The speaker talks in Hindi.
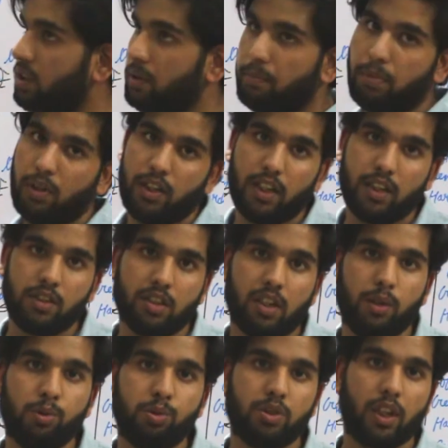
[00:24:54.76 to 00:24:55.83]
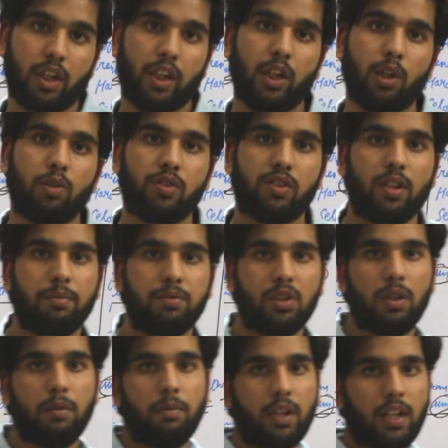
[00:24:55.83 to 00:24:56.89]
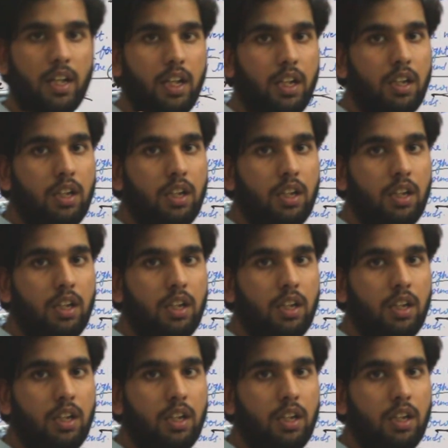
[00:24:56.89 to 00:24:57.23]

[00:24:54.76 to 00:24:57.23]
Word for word: सिंपल टेंस का यूज़ करेंगे और सबसे बड़ा